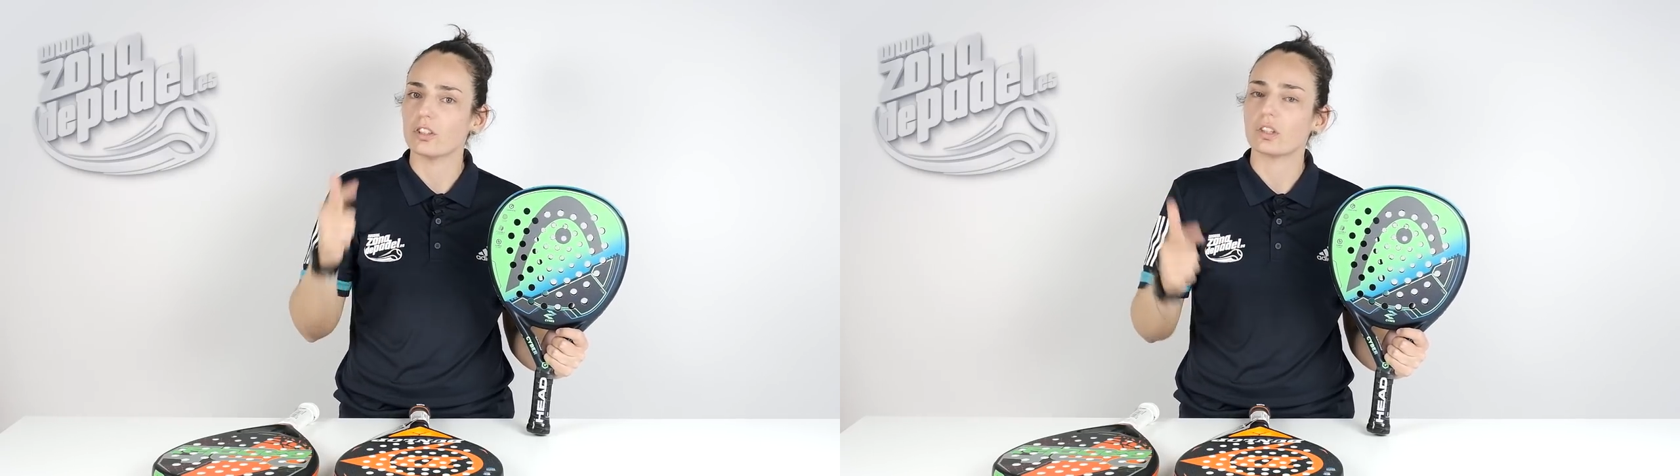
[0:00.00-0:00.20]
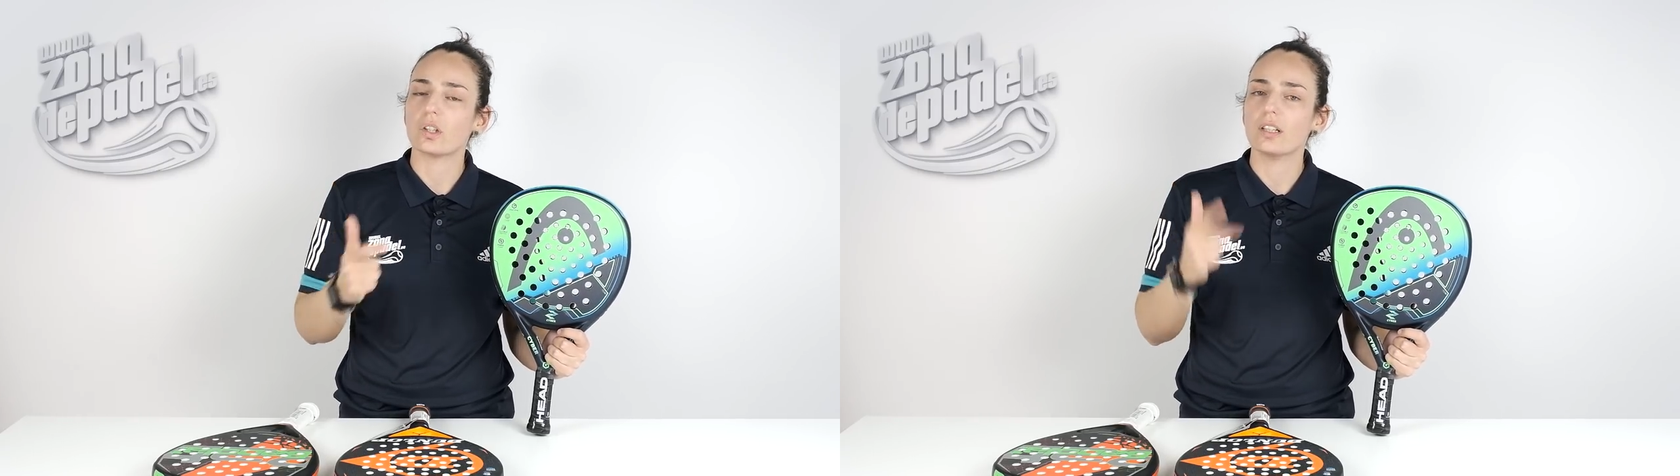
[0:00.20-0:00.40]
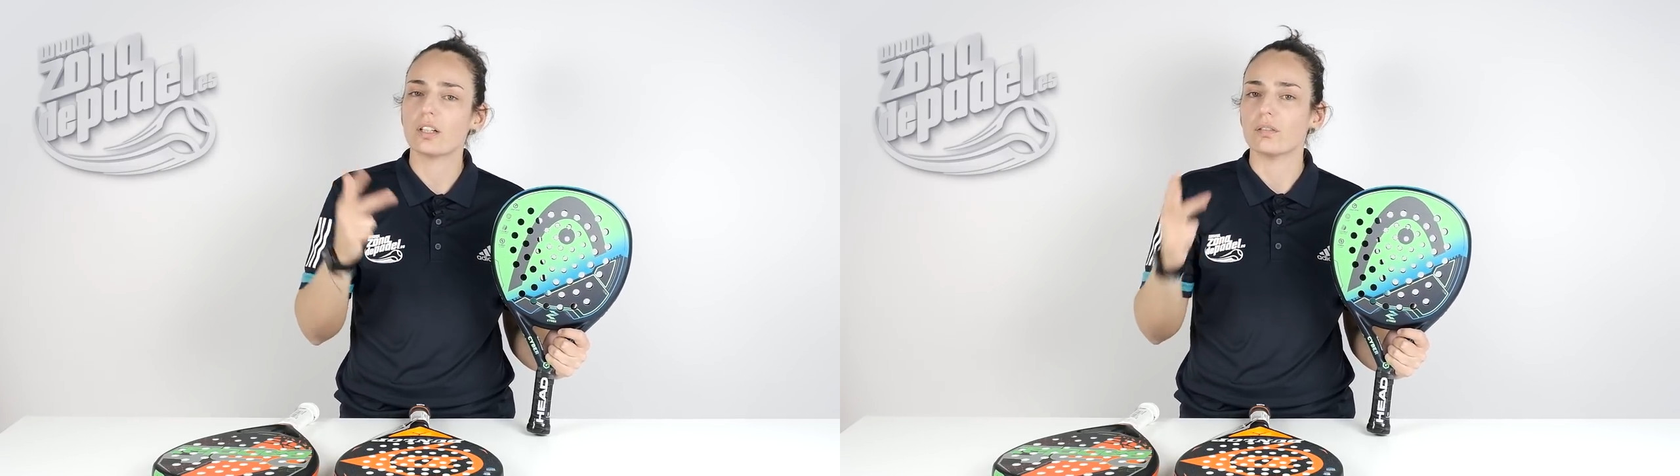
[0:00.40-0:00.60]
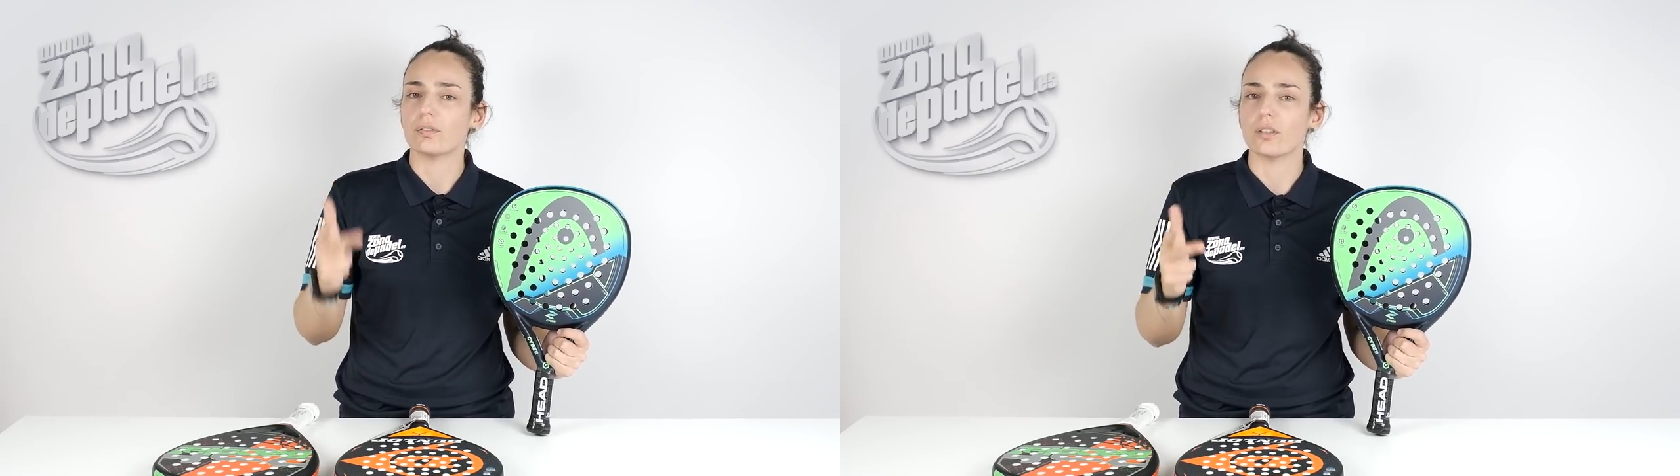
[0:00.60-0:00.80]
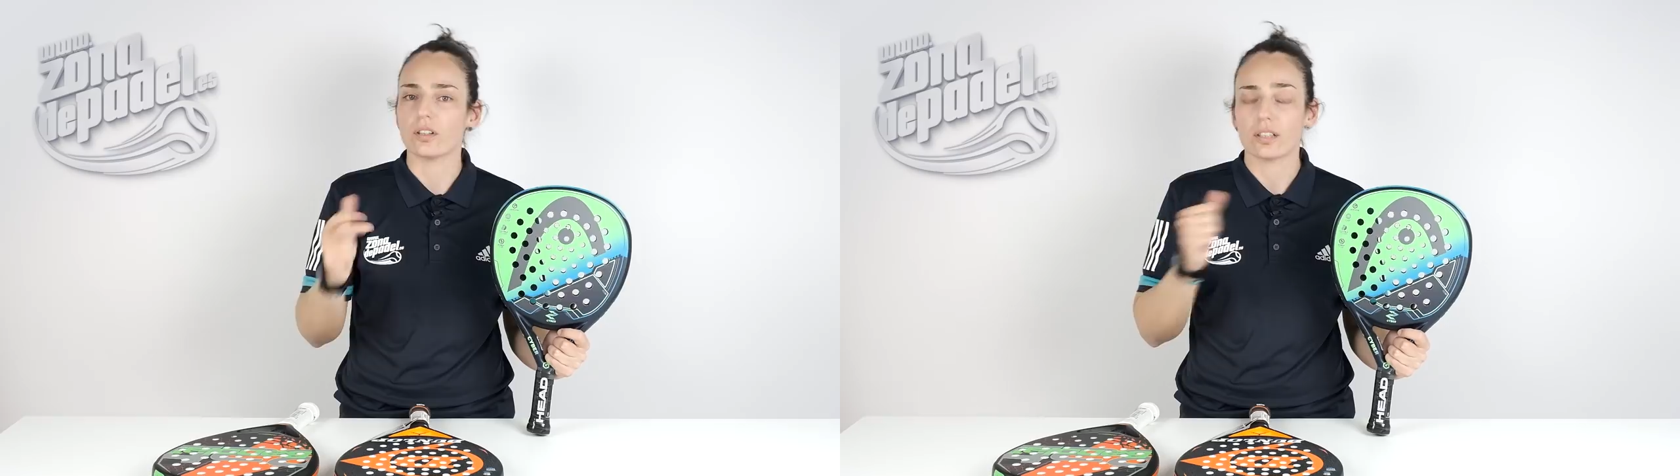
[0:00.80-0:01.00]
control y
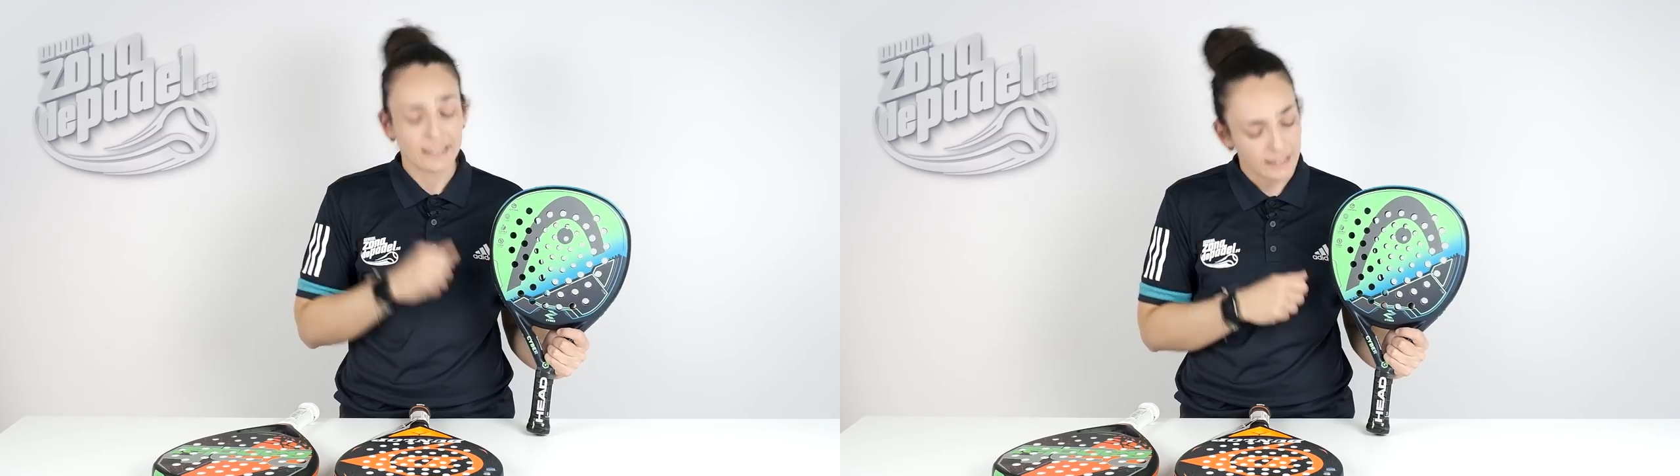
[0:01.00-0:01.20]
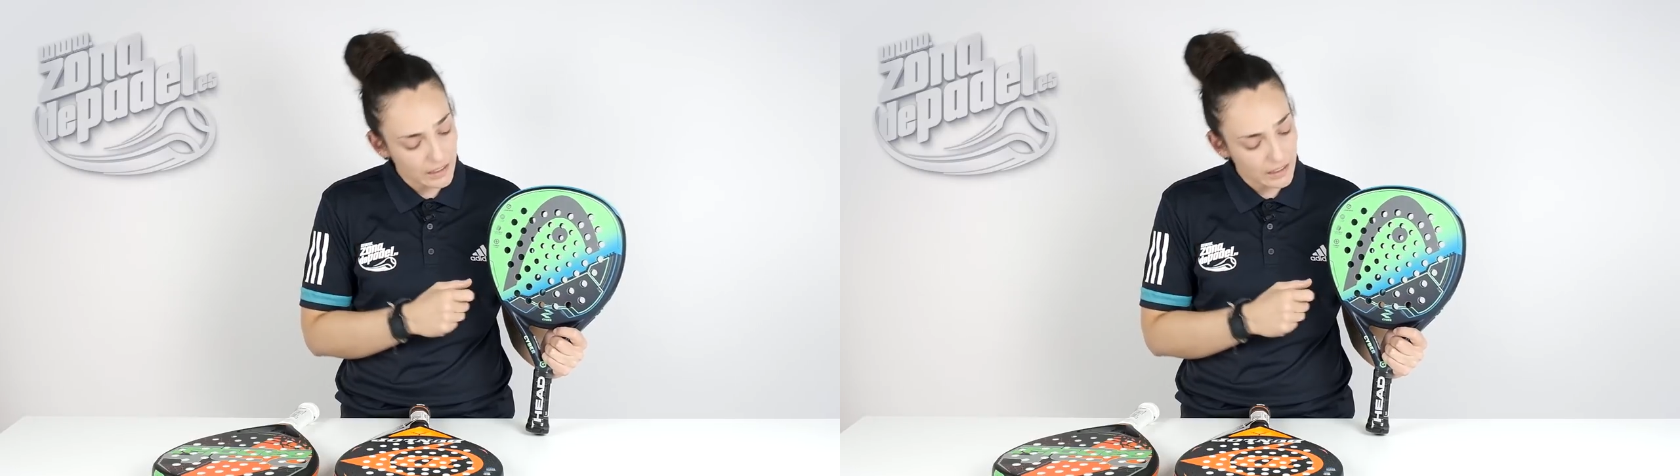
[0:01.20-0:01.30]
confort,